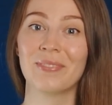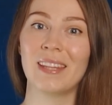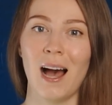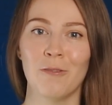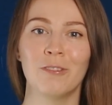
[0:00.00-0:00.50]

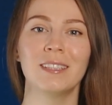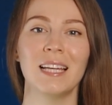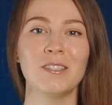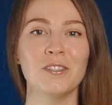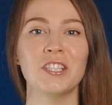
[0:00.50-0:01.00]
Там вы
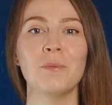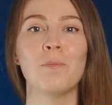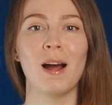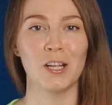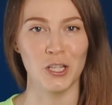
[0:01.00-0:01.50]
найдете
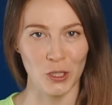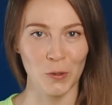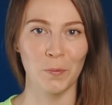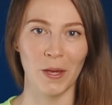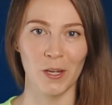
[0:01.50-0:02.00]

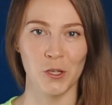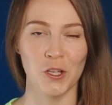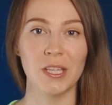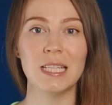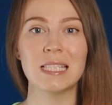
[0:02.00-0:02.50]
большой
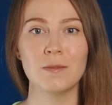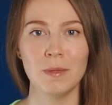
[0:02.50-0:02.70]
перечень из